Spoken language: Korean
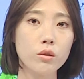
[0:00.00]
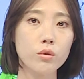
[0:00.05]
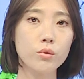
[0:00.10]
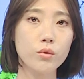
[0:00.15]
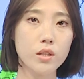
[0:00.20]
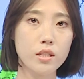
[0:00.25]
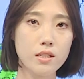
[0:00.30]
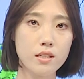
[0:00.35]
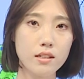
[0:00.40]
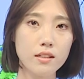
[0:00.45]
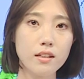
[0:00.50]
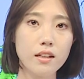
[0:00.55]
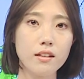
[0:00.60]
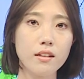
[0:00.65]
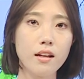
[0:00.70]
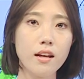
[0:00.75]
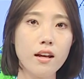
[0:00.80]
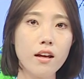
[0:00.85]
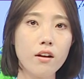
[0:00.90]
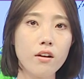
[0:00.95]
것도 있을
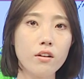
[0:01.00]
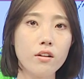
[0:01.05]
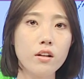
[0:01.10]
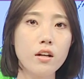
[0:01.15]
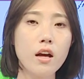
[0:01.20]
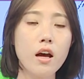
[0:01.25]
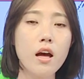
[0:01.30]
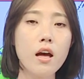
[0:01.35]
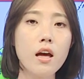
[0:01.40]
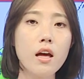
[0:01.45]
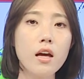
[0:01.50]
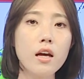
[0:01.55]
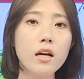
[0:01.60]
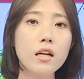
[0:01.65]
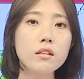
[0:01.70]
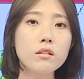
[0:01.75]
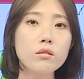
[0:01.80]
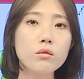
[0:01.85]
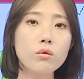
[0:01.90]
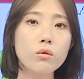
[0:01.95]
텐데요.
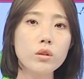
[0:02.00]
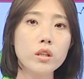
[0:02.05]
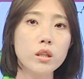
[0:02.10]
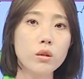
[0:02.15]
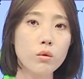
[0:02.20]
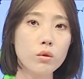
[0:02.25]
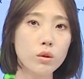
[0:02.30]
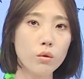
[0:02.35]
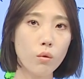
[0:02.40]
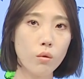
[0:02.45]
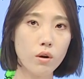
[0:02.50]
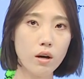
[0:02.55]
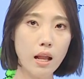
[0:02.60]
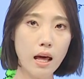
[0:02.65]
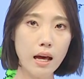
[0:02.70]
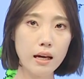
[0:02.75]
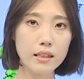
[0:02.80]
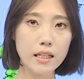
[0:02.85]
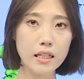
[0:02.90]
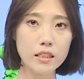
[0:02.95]
해가 뜨고 기온이
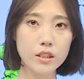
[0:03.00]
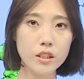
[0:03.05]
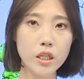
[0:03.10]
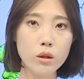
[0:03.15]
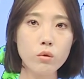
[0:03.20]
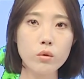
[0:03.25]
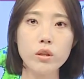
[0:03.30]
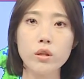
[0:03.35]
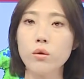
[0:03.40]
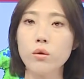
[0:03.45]
올라 낮 최고